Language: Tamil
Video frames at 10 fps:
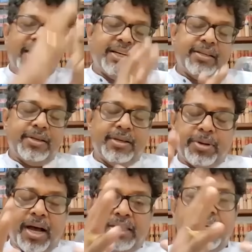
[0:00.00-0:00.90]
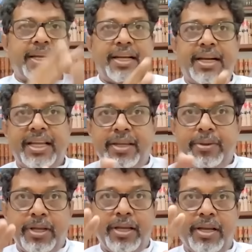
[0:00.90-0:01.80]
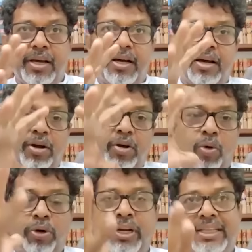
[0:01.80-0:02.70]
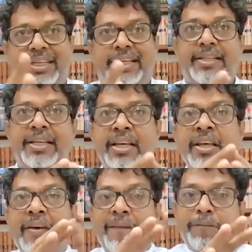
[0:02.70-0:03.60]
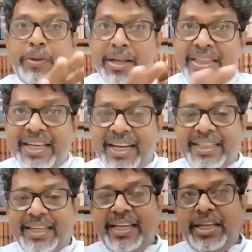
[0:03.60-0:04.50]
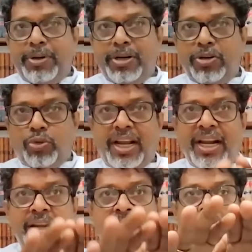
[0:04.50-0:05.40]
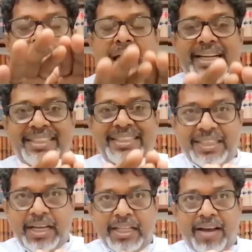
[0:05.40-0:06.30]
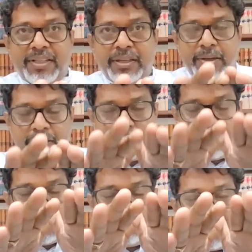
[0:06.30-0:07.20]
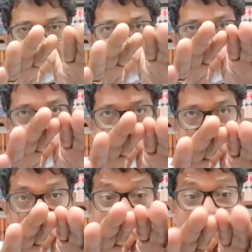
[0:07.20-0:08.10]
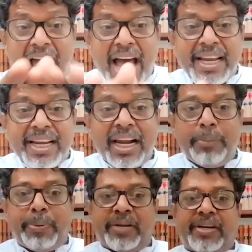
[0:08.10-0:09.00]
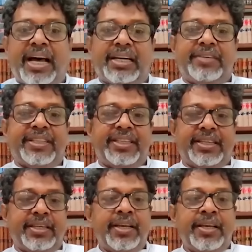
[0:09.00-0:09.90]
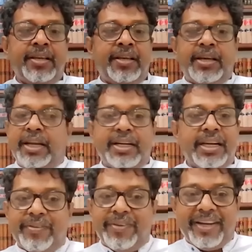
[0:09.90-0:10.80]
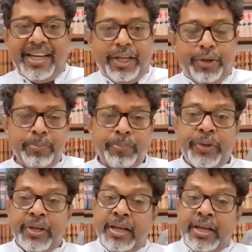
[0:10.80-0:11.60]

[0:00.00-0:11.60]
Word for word: அரசாங்க அதிகாரங்களை ஒன்றிக்க செய்கிறது விமத்திய கத கிரீம் என்று சொன்னால் அரசு அதாவது மத்தியில் இருந்து அதிகாரங்களை பரவலாக்குவது என்கின்ற வகையிலேயும்